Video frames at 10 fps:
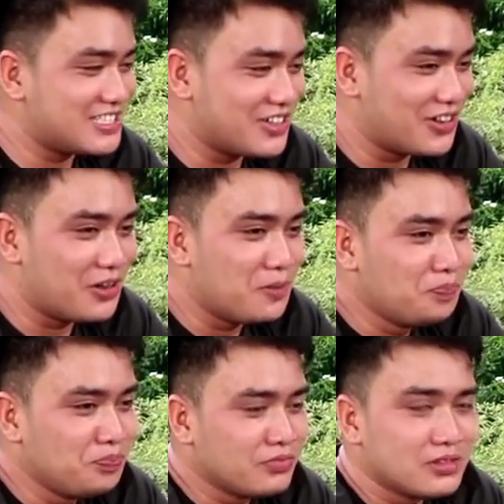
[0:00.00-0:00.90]
So,
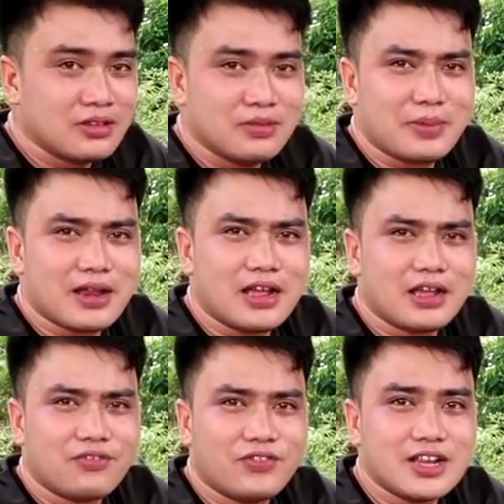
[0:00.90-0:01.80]

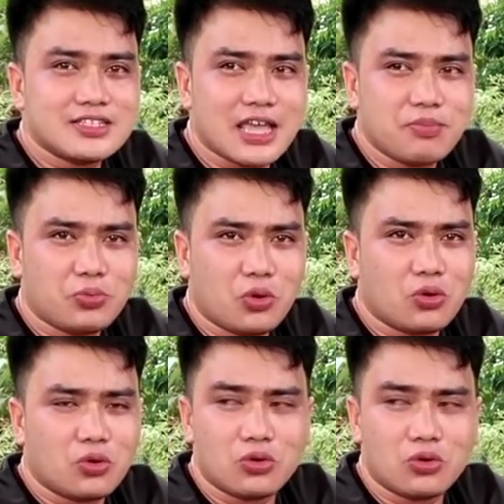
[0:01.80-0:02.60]
parang first time po